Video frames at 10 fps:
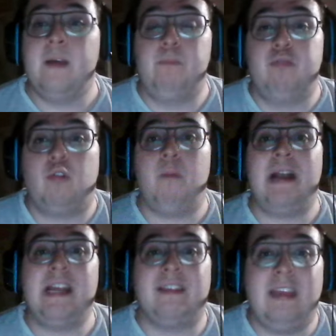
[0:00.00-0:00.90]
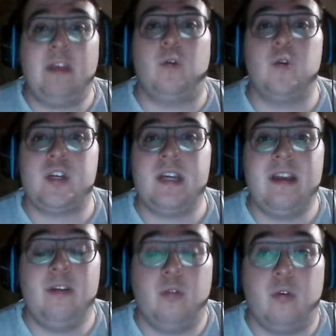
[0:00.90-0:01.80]
Et pourquoi pas aller
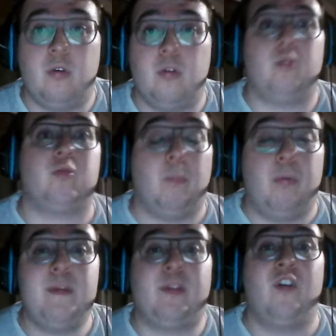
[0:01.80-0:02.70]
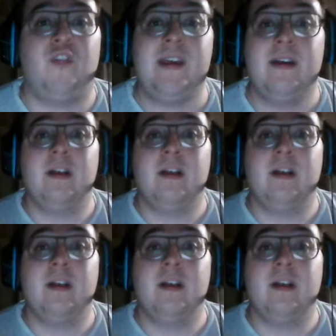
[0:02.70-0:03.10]
décrocher euh, son premier trophée